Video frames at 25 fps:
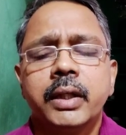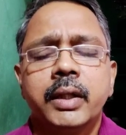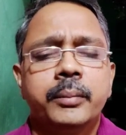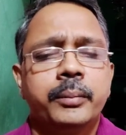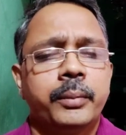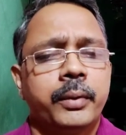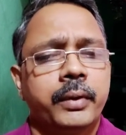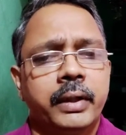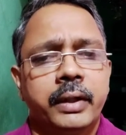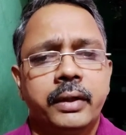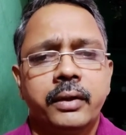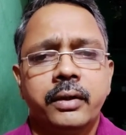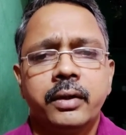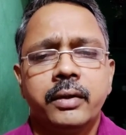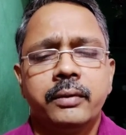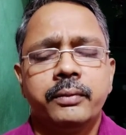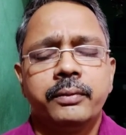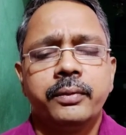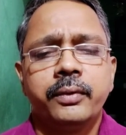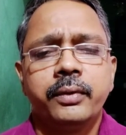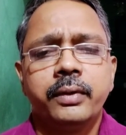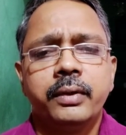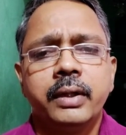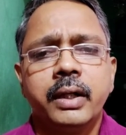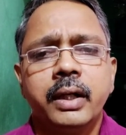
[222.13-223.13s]
இப்போ என்னோடய
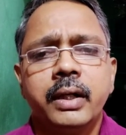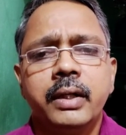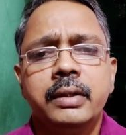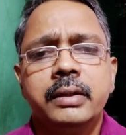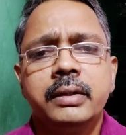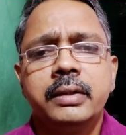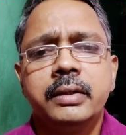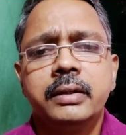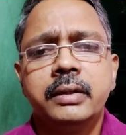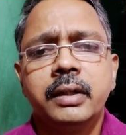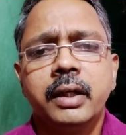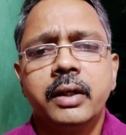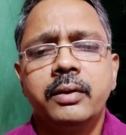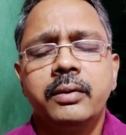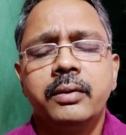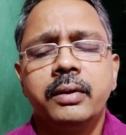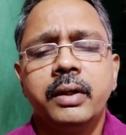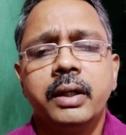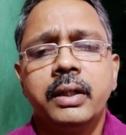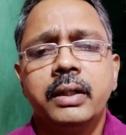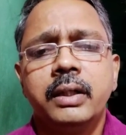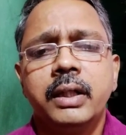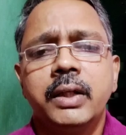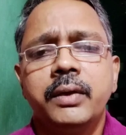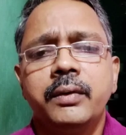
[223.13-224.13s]
ஃபோன் அடிச்சிருந்தா கூட
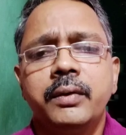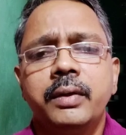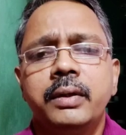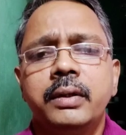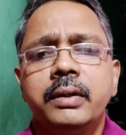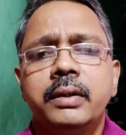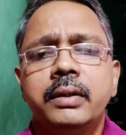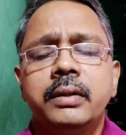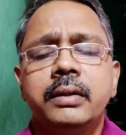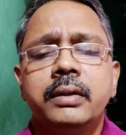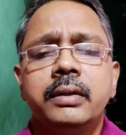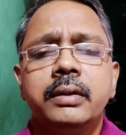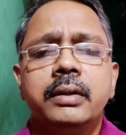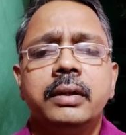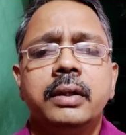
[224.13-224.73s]
அதில் வந்து